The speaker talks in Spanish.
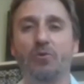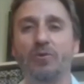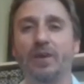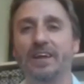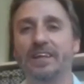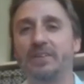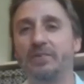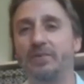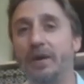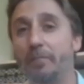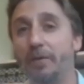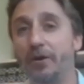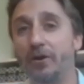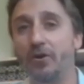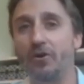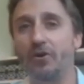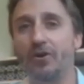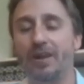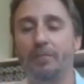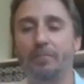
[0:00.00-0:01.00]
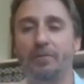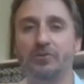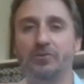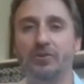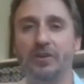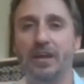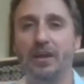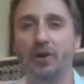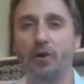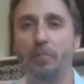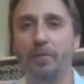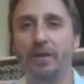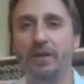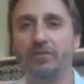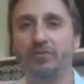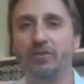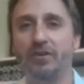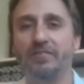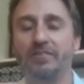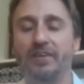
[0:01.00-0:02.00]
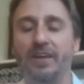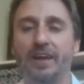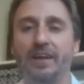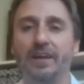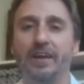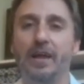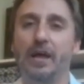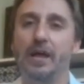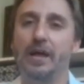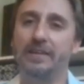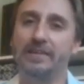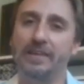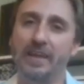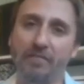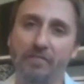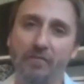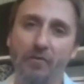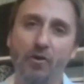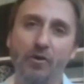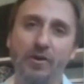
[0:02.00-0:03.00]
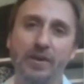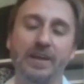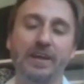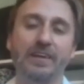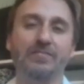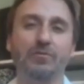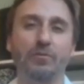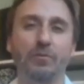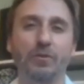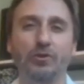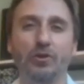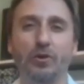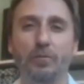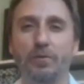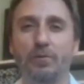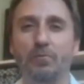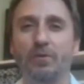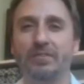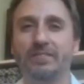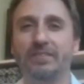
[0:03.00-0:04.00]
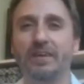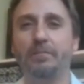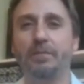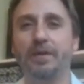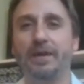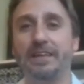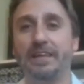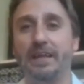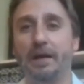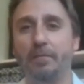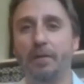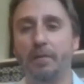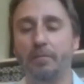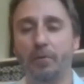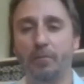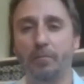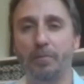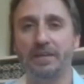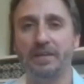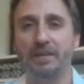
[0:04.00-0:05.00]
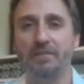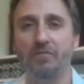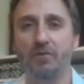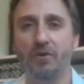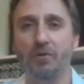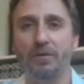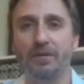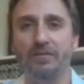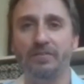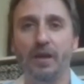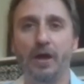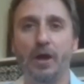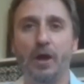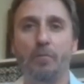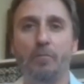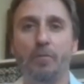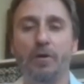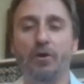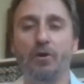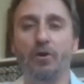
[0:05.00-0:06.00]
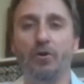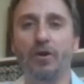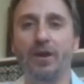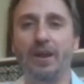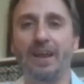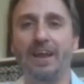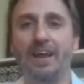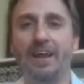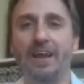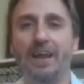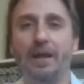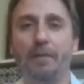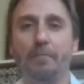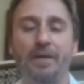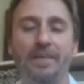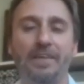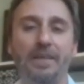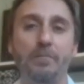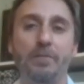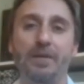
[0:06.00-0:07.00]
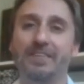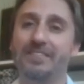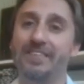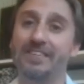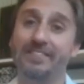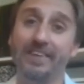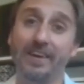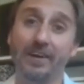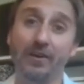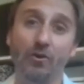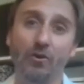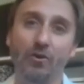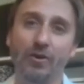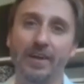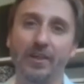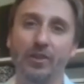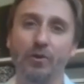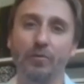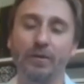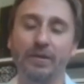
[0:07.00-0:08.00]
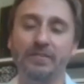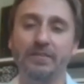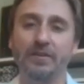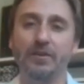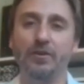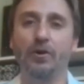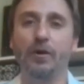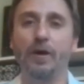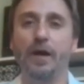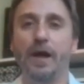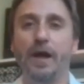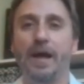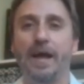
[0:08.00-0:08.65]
con una actividad menor, la mayoría de las operaciones eran telefónicas, sobre todo por WhatsApp y también por plataformas, bueno, con la, pandemia se cerró, quedó vacío.